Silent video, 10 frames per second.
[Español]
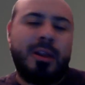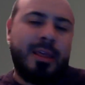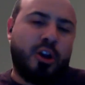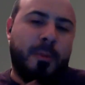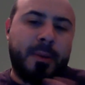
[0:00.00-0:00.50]

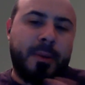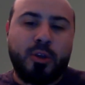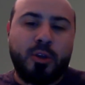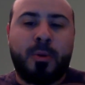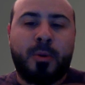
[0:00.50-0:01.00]
Le digo los
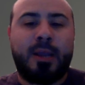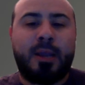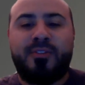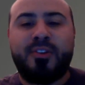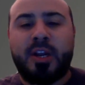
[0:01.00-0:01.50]
primeros, por más
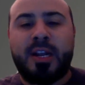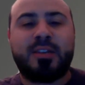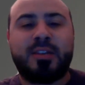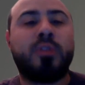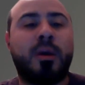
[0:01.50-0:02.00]
que no hay fecha, en la
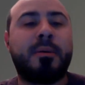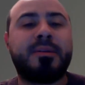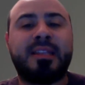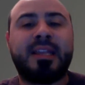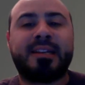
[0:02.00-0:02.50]
segunda va a
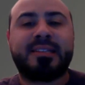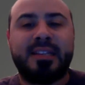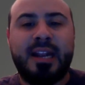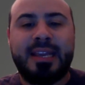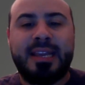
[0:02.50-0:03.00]
visitar
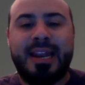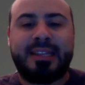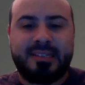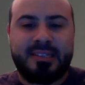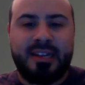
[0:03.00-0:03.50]
Arsenal y en la
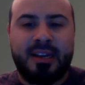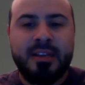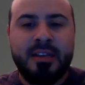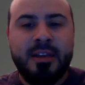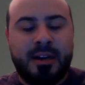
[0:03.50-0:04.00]

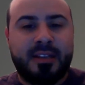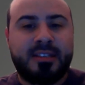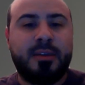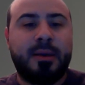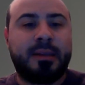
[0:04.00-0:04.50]
tercera
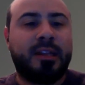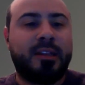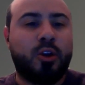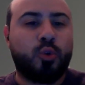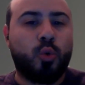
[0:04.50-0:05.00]
recibe
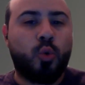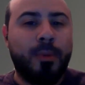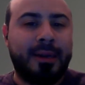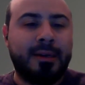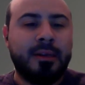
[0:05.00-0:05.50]
Atlético
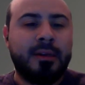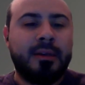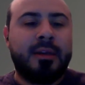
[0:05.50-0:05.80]
Tucumán.